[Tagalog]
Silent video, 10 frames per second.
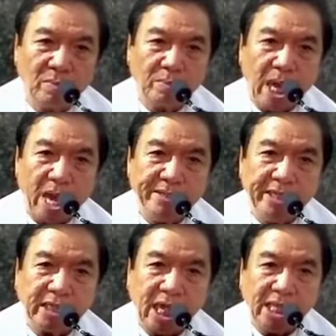
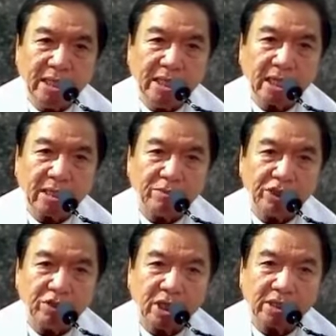Pa-under-under kamo
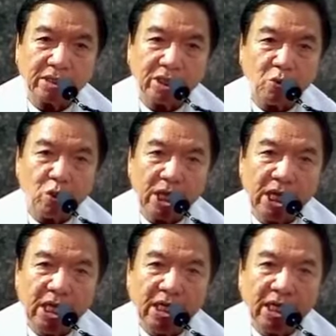sa
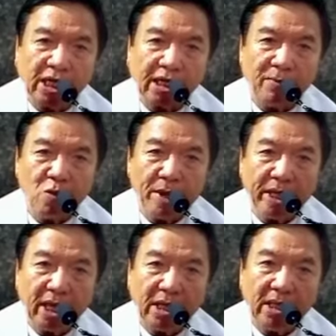asawa nga kamuman
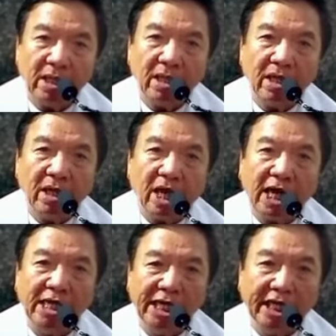ang
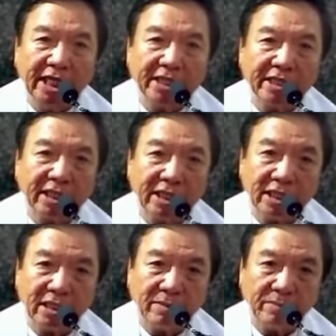haligi sa
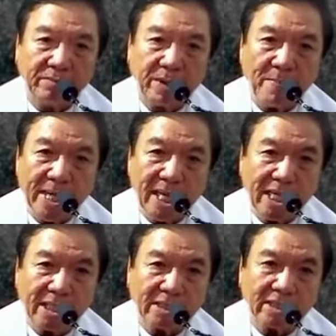
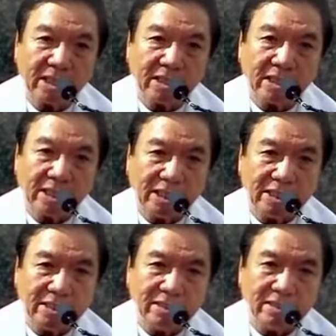pamilya sa
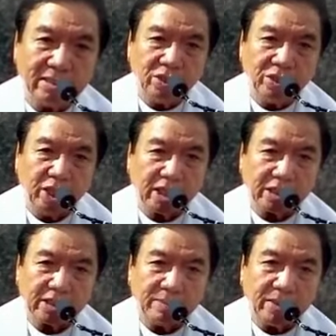tahanan
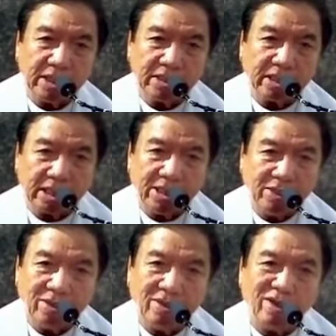gikasaban sa
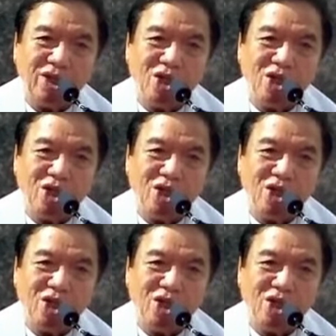Ginoo.